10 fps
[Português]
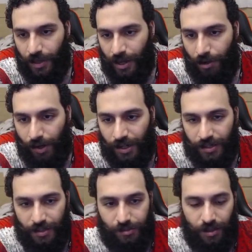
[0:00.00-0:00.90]
Eu
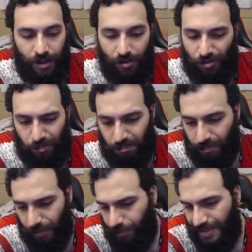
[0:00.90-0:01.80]
acredito que eu vou
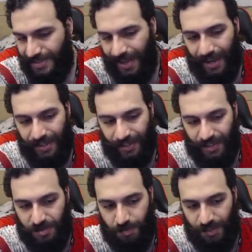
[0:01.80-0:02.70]
pô, passar ele na
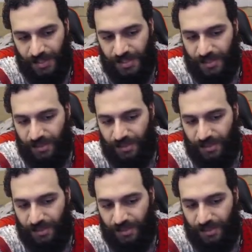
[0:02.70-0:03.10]
speed assim, de